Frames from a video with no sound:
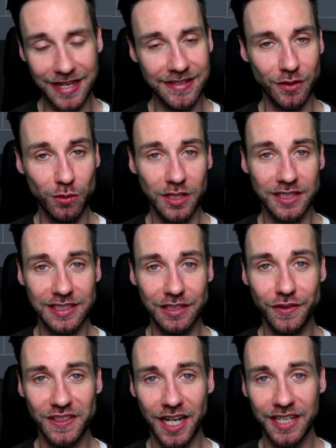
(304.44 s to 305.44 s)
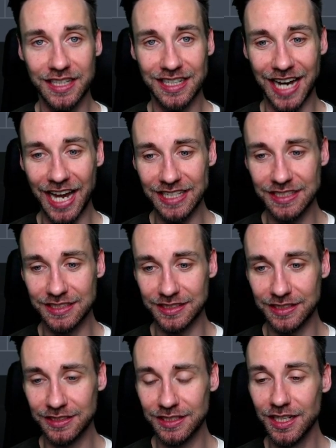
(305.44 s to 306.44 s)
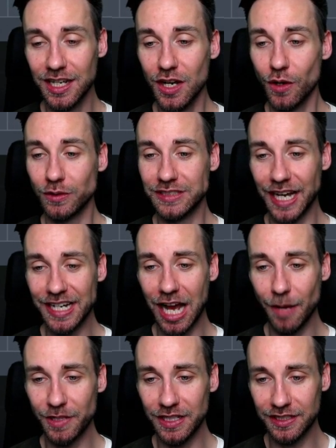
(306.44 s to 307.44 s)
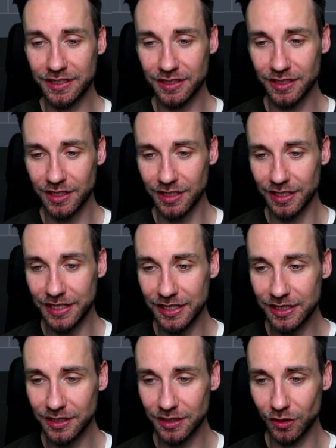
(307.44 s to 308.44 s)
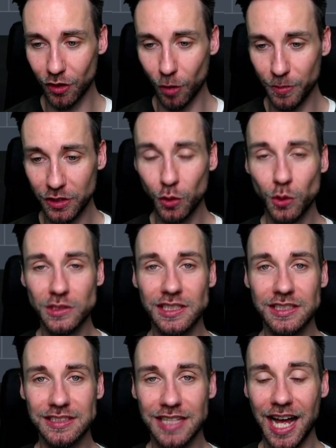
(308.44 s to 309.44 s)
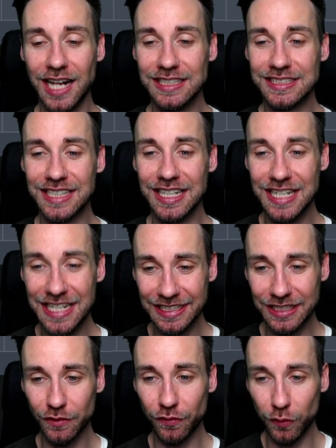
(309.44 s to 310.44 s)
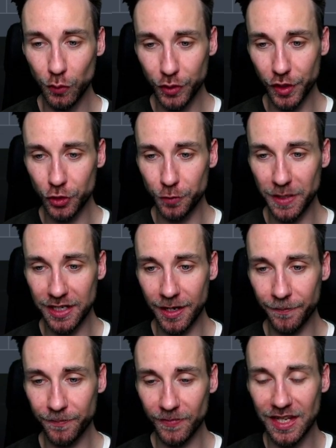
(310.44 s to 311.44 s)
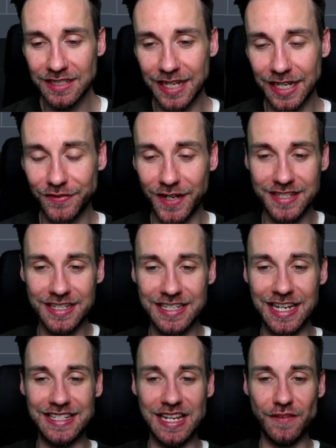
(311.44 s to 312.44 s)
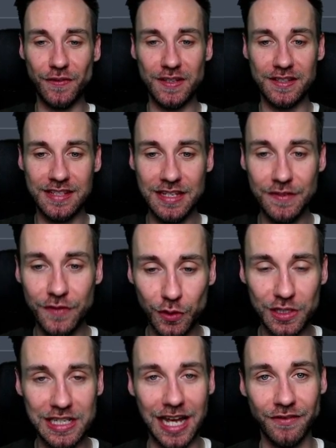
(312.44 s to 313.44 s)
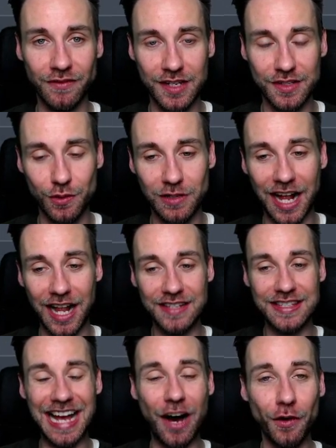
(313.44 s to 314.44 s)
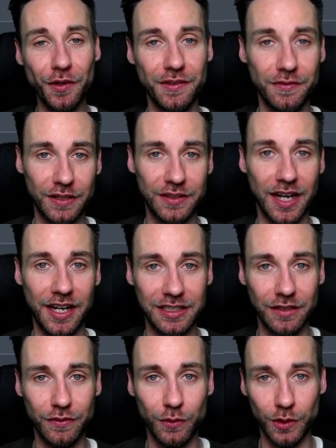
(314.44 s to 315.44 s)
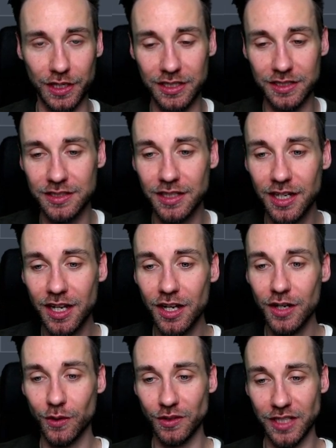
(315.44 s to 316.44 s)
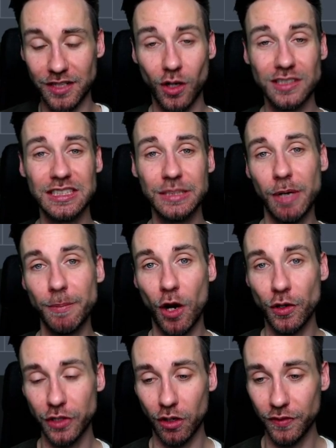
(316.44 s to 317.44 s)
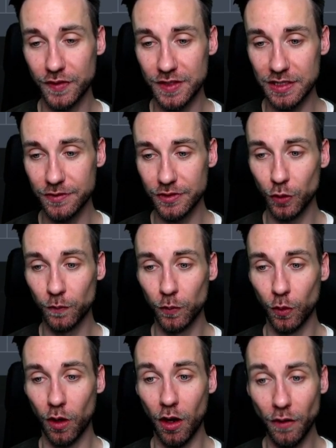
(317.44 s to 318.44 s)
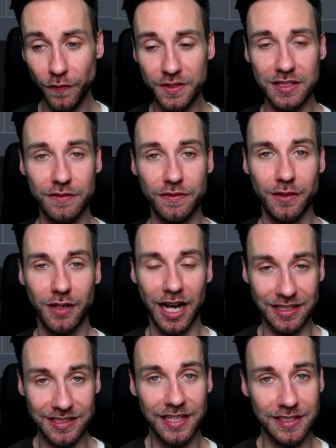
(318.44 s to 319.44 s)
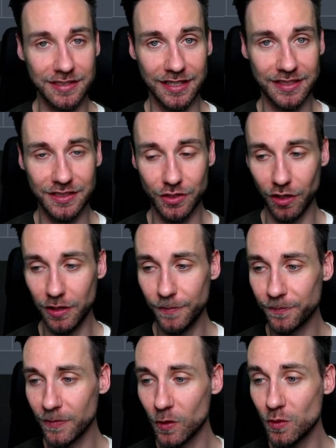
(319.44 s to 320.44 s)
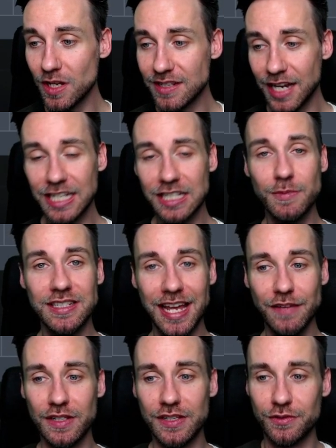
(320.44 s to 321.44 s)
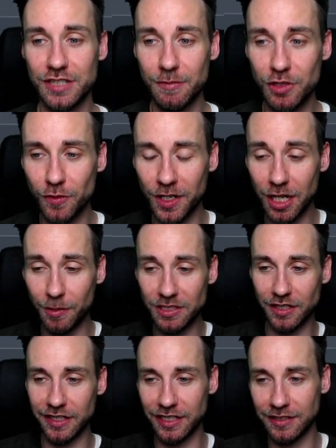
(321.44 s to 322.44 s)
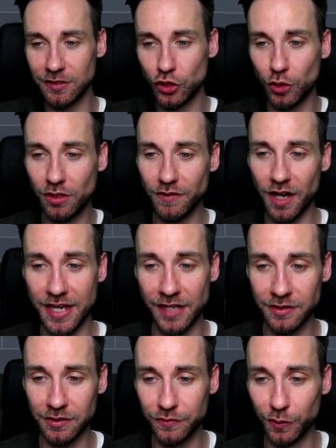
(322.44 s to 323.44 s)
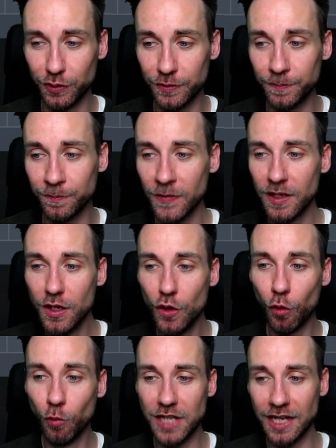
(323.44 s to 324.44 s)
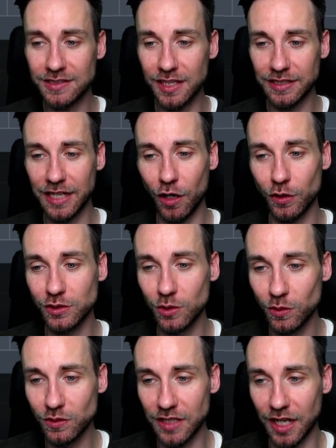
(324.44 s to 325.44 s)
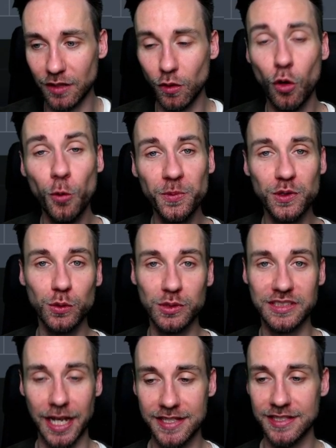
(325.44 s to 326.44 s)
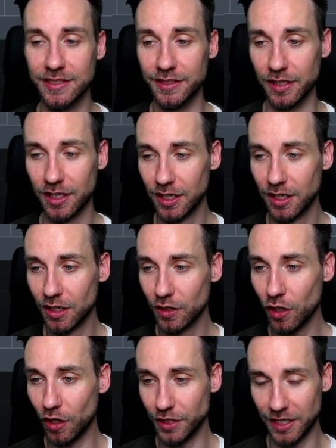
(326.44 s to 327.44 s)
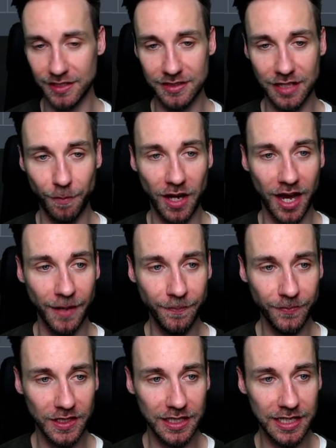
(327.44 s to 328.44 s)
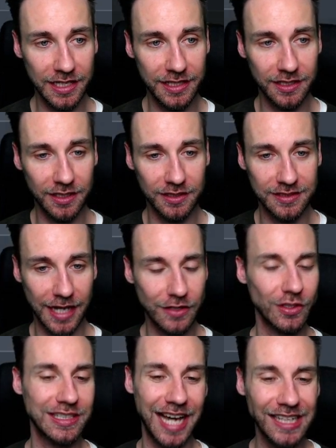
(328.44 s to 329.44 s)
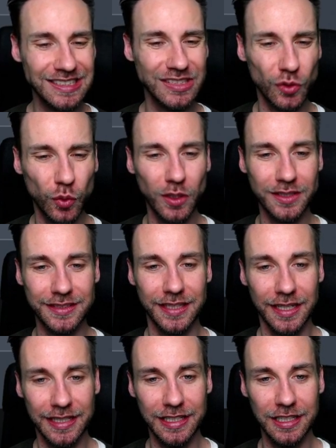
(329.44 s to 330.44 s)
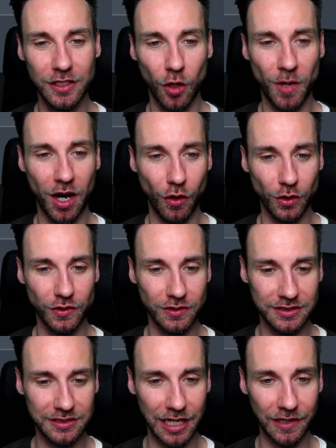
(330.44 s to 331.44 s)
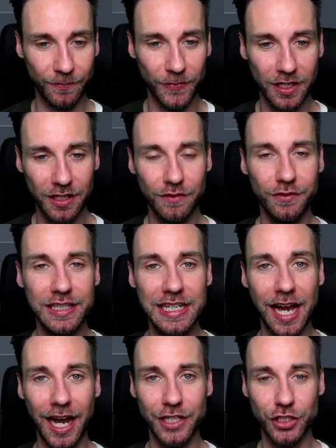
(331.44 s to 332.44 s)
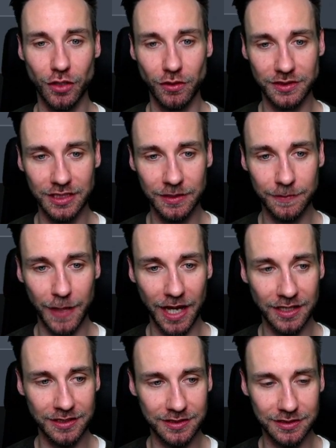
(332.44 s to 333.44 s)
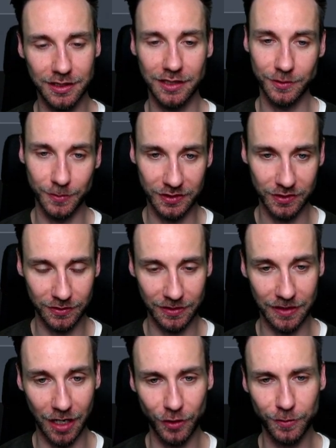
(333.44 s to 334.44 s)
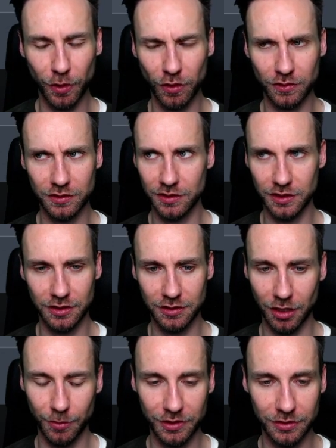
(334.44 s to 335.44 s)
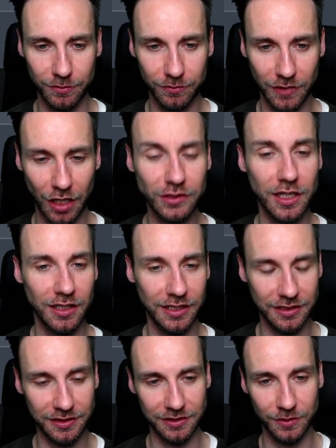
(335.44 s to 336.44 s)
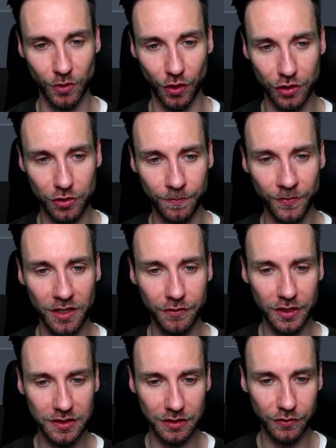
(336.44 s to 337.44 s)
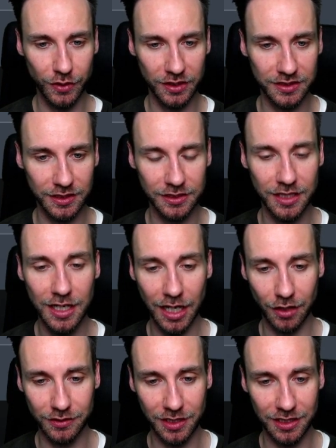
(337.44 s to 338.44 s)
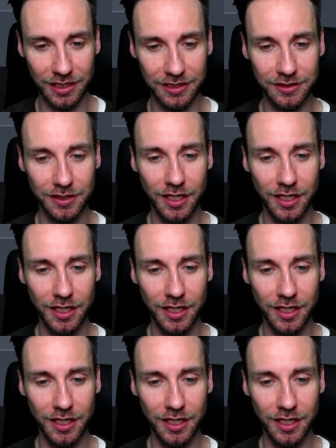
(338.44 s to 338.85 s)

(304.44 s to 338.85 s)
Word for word: sehr gut als Innenverteidiger geeignet sind. Und dann habe ich hier Robin Gosens als linken Flügelspieler, der quasi in der Defensive durch die Anweisung als Außenverteidiger fungiert und dann trotzdem aber auch in der Offensive irgendwo offensiv Akzente setzen soll. Und das gleiche mit Davies. Und dementsprechend habe ich da, denke ich, eine schöne Variante gefunden, um das dann ja auch sozusagen umzusetzen. Ja, und das ist der Plan. Ich äh, zeige euch ganz kurz hier nochmal auch sozusagen, wie die Einstellungen sind. Balanced, also beziehungsweise ausbalanciert, glaube ich, im, ähm, ausgeglichen ist es im Deutschen. 40-40, ausgeglichen,